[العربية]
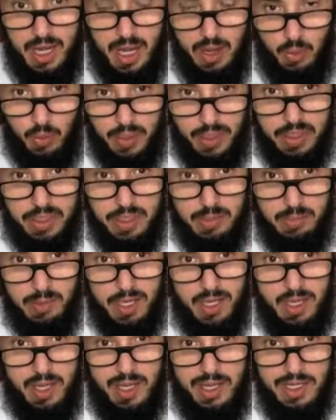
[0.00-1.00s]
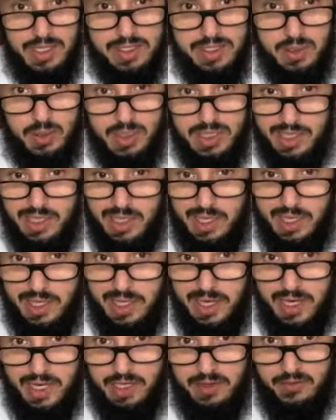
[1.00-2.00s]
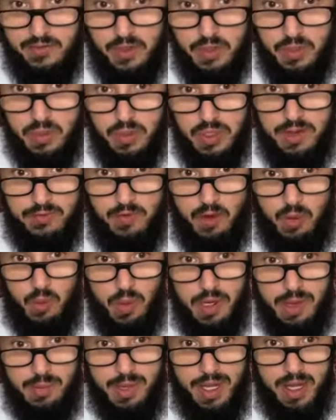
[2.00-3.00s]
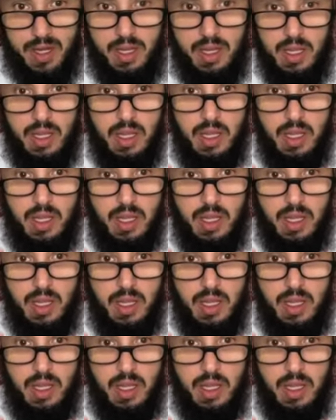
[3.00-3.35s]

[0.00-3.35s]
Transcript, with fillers: أو رتب الله عز وجل عليه حد في الدنيا فهو كبيرة